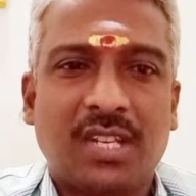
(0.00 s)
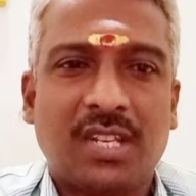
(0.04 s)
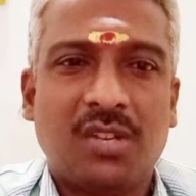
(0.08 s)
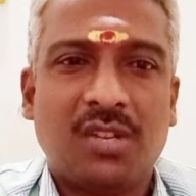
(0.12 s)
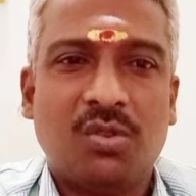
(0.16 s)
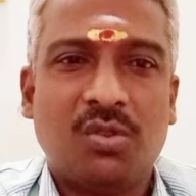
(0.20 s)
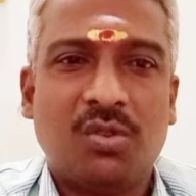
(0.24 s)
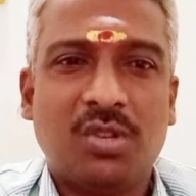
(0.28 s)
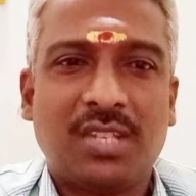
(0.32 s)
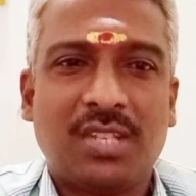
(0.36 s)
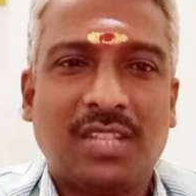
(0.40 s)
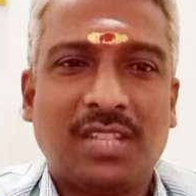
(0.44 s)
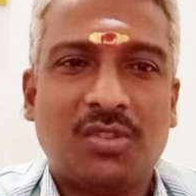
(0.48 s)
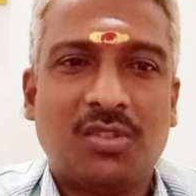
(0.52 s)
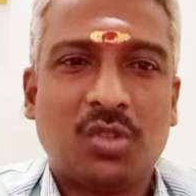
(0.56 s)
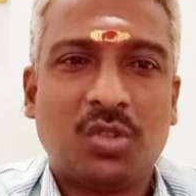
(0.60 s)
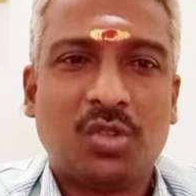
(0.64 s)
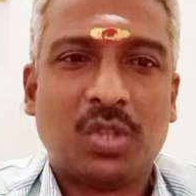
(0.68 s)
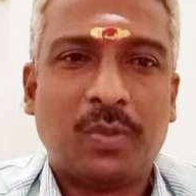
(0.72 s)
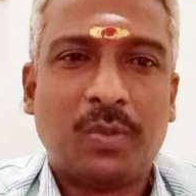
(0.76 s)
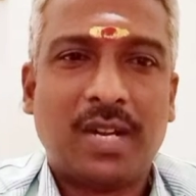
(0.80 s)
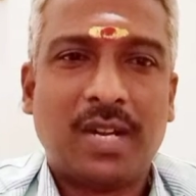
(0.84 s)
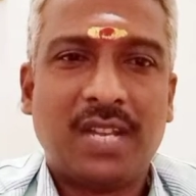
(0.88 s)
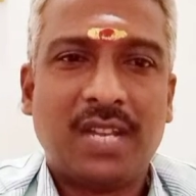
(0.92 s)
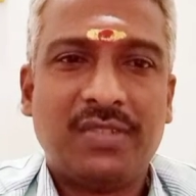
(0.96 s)
ஒரு
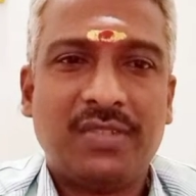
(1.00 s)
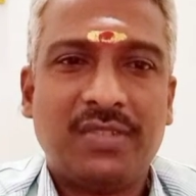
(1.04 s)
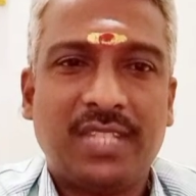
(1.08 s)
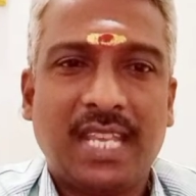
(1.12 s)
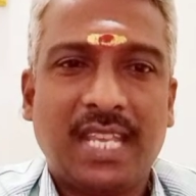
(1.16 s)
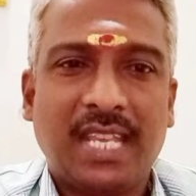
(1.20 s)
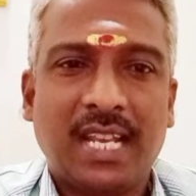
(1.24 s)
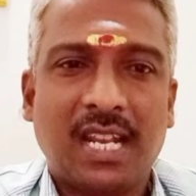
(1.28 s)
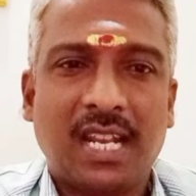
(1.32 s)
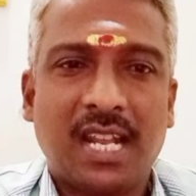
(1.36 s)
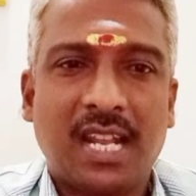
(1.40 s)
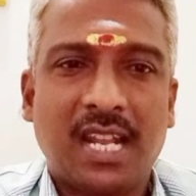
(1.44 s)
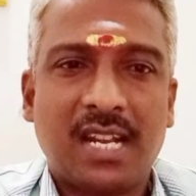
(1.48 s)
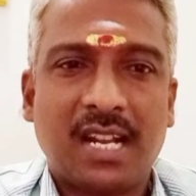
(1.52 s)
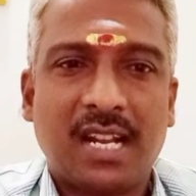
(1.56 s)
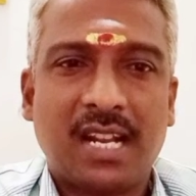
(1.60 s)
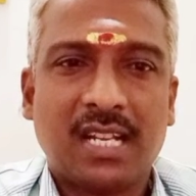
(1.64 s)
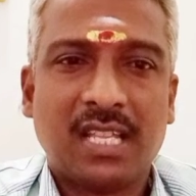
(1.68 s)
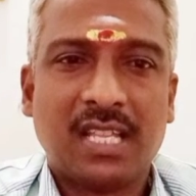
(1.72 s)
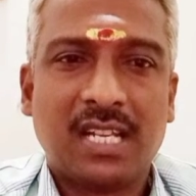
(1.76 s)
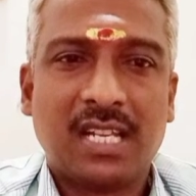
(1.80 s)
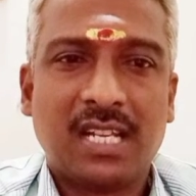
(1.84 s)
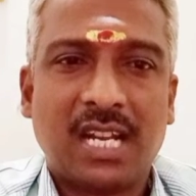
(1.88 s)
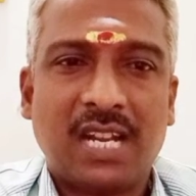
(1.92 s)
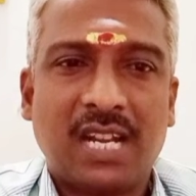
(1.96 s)
சந்தோஷமான விஷயங்கள்லாம்
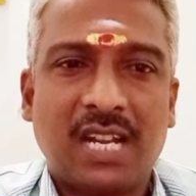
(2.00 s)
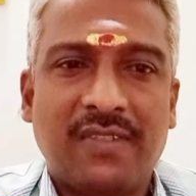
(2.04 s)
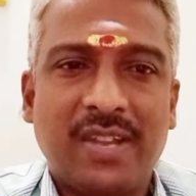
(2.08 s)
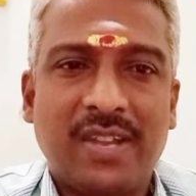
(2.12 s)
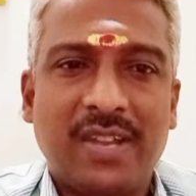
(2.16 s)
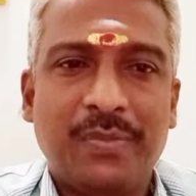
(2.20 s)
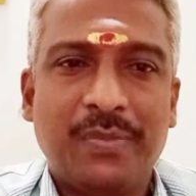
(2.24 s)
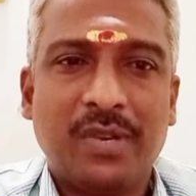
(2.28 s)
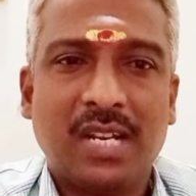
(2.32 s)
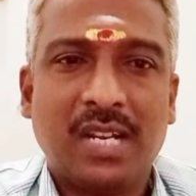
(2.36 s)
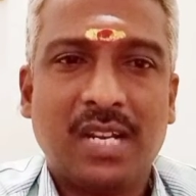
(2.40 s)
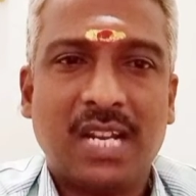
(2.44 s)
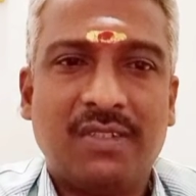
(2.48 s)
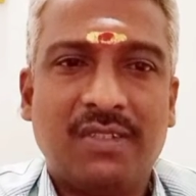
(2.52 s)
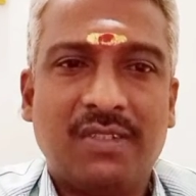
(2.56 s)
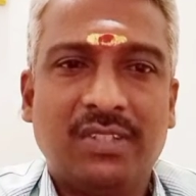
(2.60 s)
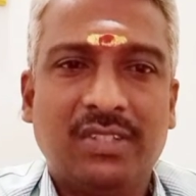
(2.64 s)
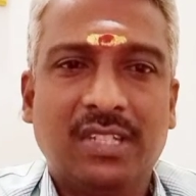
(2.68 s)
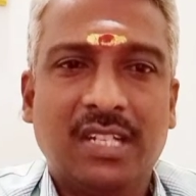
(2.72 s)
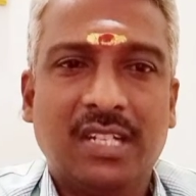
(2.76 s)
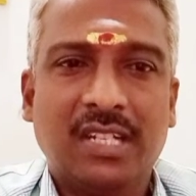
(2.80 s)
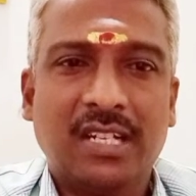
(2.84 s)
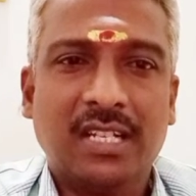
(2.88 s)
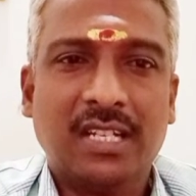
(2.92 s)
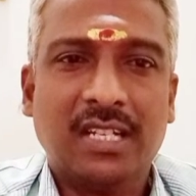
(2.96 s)
நடக்கிறதுக்கான வாய்ப்புகள்லாம் வந்து
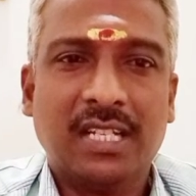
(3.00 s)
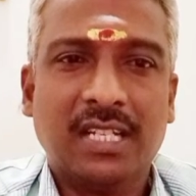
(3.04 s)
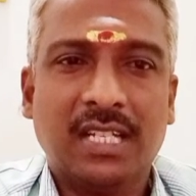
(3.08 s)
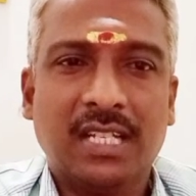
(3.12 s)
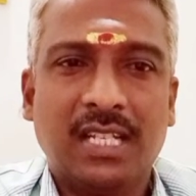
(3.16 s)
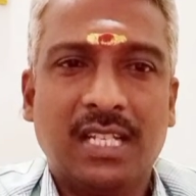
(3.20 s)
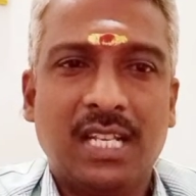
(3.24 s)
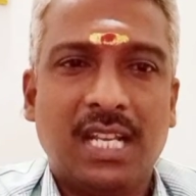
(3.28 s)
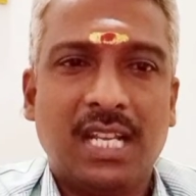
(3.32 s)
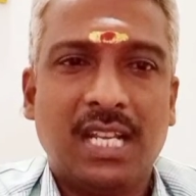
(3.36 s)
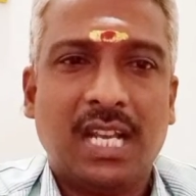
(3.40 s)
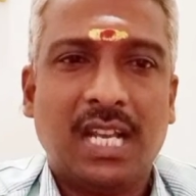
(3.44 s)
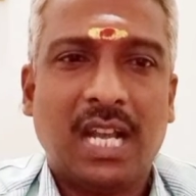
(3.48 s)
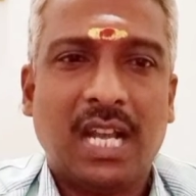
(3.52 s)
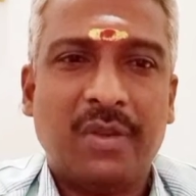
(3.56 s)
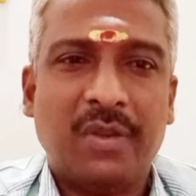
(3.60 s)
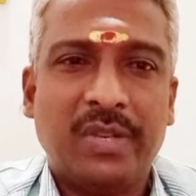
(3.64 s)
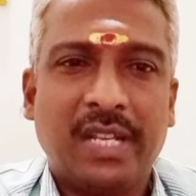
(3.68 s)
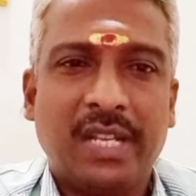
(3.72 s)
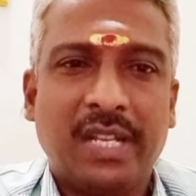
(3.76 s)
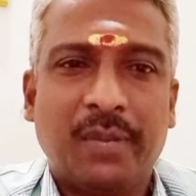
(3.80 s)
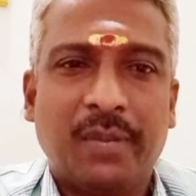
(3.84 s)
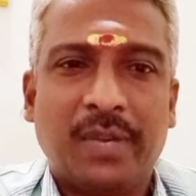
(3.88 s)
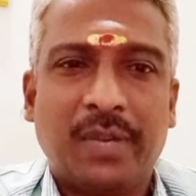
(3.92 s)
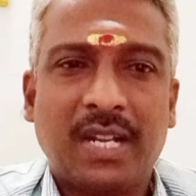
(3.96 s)
இருக்குது
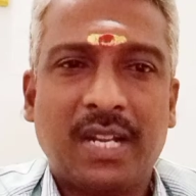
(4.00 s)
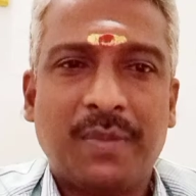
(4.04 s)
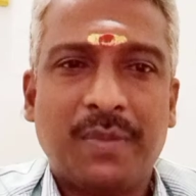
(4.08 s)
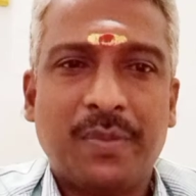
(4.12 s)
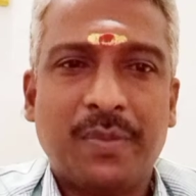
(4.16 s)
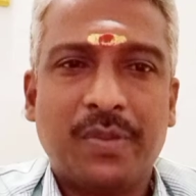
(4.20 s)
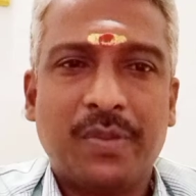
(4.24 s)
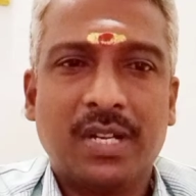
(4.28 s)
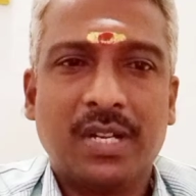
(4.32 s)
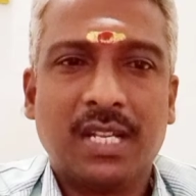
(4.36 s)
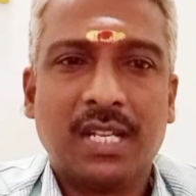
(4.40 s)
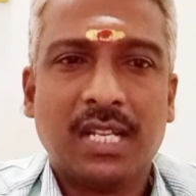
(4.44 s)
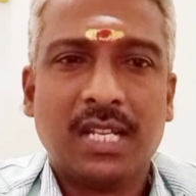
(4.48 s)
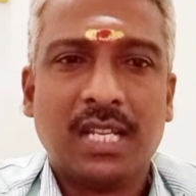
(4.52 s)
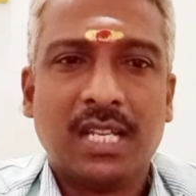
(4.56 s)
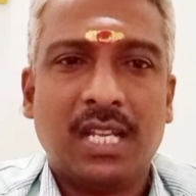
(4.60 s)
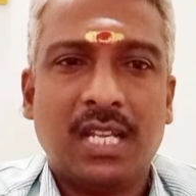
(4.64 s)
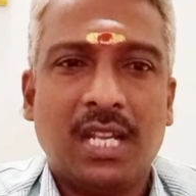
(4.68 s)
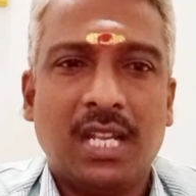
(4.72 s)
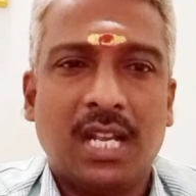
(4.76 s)
அப்படிங்கிற மாதிரி அமைப்பு இருக்குது